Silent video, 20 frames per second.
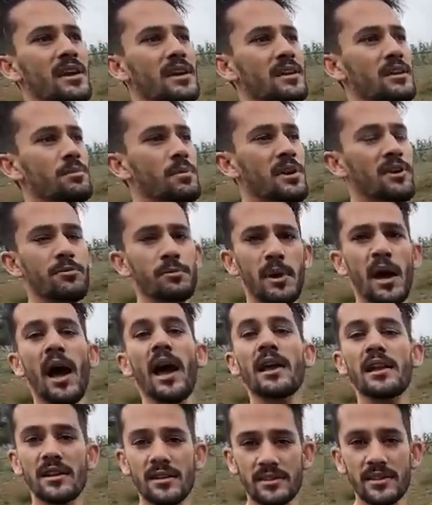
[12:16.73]
कि बर्फ में
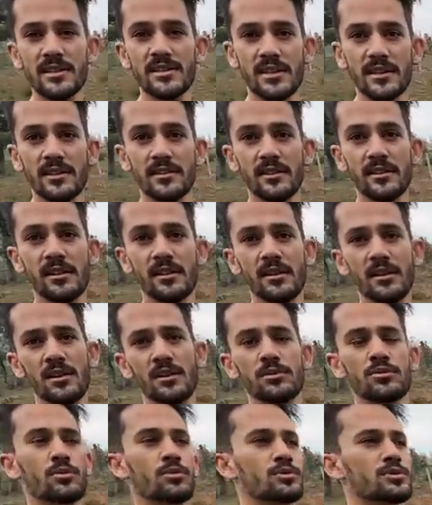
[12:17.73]
हाई लगता है ज्यादातर
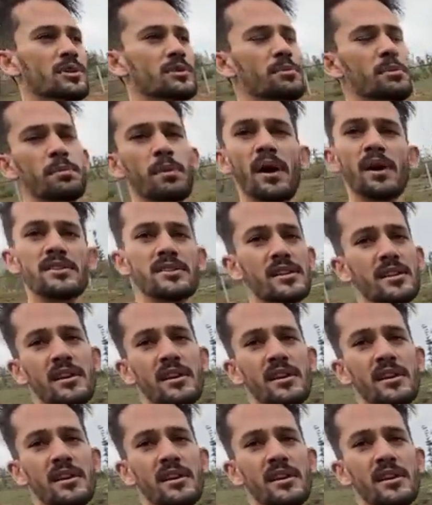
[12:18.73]
हाँ। तो उस टाइम पे पांच छह की